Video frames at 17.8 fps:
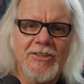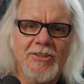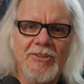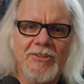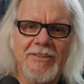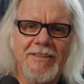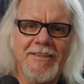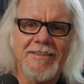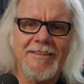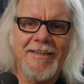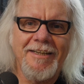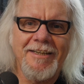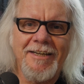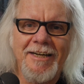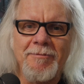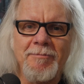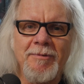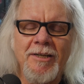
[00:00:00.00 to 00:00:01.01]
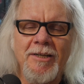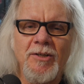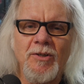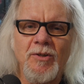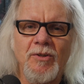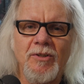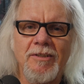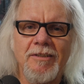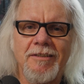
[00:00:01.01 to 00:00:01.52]
Und er kam dann
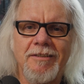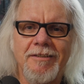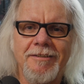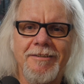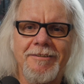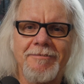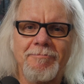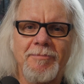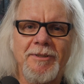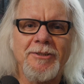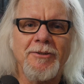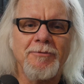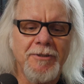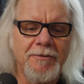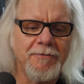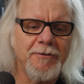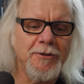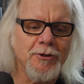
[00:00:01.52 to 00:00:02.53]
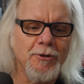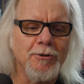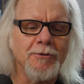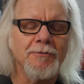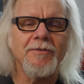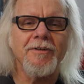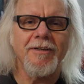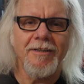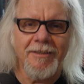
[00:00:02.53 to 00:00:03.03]
und äh, bis auf die vier
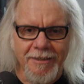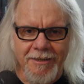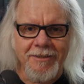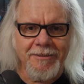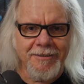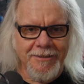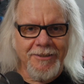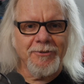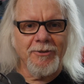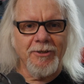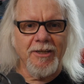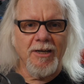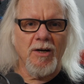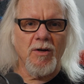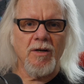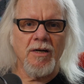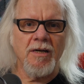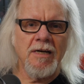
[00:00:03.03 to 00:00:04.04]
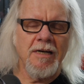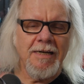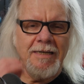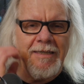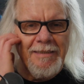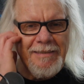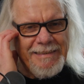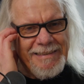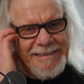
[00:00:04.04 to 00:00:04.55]
Schlussfragen, die hat er natürlich auch.
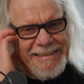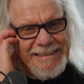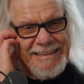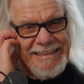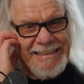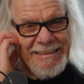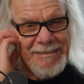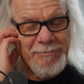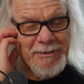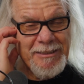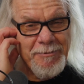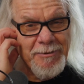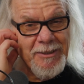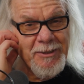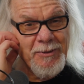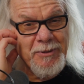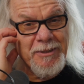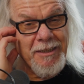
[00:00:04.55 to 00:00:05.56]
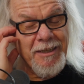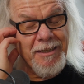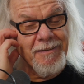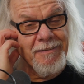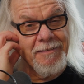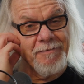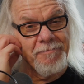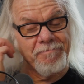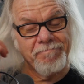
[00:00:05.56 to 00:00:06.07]
Ich muss aber dazu
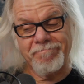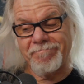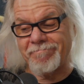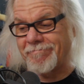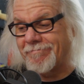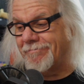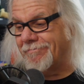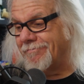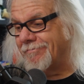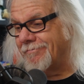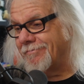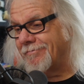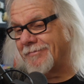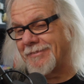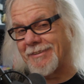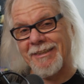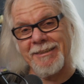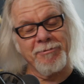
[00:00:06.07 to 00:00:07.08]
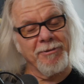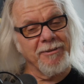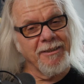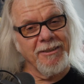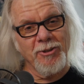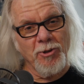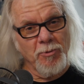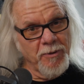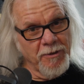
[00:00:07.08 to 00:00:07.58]
sagen, es wird
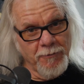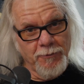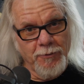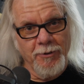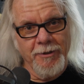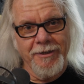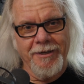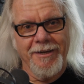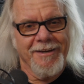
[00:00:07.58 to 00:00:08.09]
eine Doppelfolge.